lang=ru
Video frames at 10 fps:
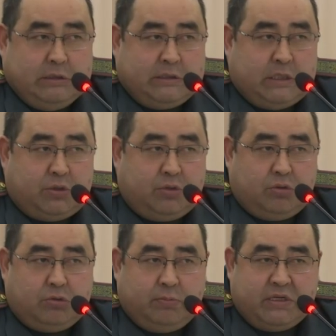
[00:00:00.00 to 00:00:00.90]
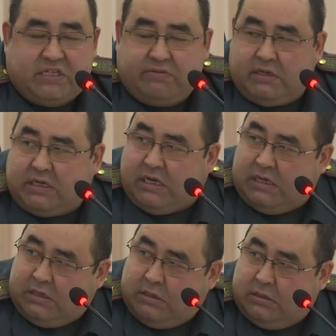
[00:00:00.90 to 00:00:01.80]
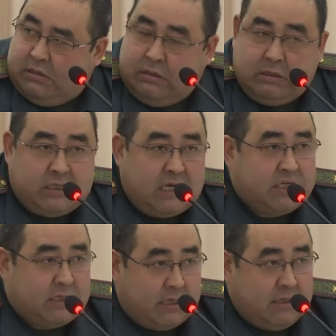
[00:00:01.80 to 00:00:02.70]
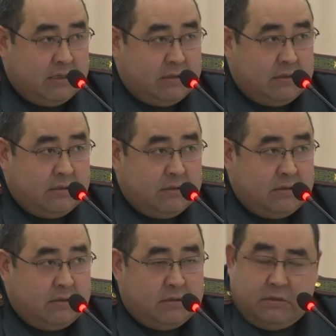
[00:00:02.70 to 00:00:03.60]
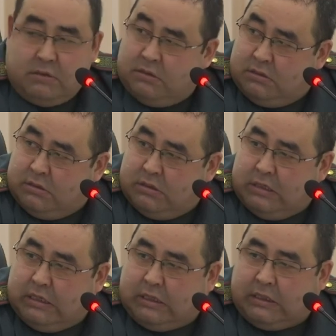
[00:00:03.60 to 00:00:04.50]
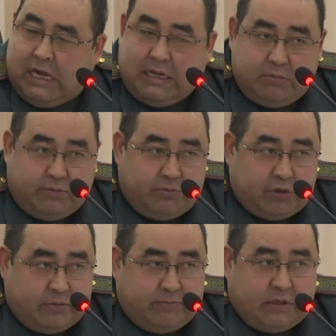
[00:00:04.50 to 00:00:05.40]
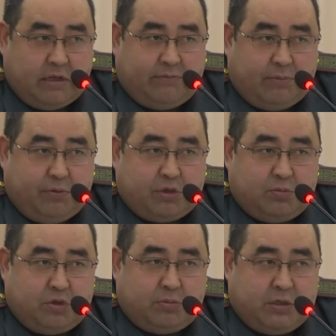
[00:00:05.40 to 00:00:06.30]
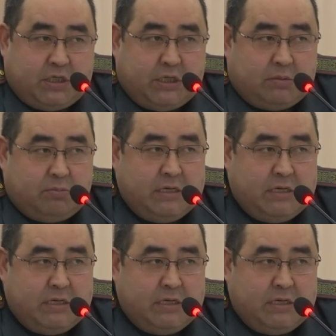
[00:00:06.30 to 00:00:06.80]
за счет призывника. Да, за счет так же, да? да. Ну, сейчас как я... мы же... этот вопрос можем решить?